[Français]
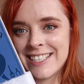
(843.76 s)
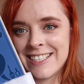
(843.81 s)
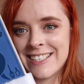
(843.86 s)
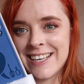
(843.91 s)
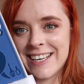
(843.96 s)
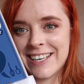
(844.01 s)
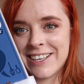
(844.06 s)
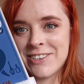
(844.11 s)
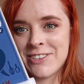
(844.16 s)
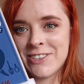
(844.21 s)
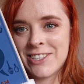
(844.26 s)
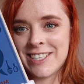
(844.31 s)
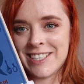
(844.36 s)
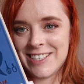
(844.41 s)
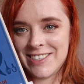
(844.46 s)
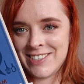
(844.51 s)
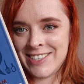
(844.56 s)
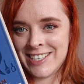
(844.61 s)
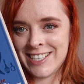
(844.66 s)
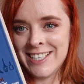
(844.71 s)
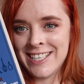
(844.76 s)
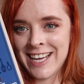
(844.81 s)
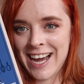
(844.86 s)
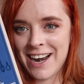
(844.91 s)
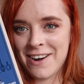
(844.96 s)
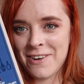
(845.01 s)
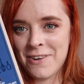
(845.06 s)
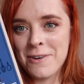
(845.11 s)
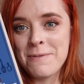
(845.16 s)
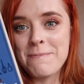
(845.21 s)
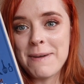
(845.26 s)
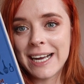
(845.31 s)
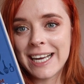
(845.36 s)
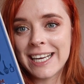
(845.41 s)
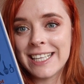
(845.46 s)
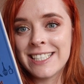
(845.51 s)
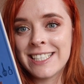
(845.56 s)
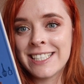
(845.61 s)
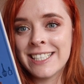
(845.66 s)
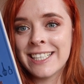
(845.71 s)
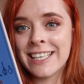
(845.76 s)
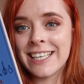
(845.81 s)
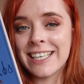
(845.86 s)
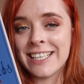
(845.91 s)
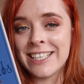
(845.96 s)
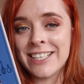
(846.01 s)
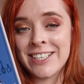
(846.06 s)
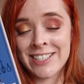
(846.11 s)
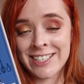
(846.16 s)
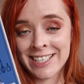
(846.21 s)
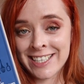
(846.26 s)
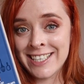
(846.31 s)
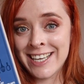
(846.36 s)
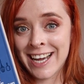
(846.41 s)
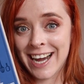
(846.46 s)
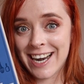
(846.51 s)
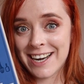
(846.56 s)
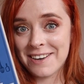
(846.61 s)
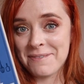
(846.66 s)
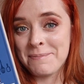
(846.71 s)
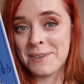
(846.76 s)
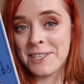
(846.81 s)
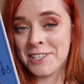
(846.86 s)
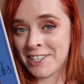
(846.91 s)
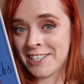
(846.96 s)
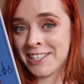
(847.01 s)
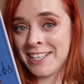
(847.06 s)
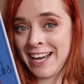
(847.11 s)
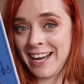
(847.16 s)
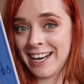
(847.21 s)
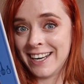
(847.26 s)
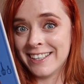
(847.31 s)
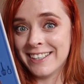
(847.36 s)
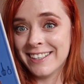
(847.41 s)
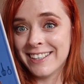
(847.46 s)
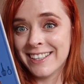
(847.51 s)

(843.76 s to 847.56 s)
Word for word: Sérieux, c'est génial. Le packaging est génial, mais génial.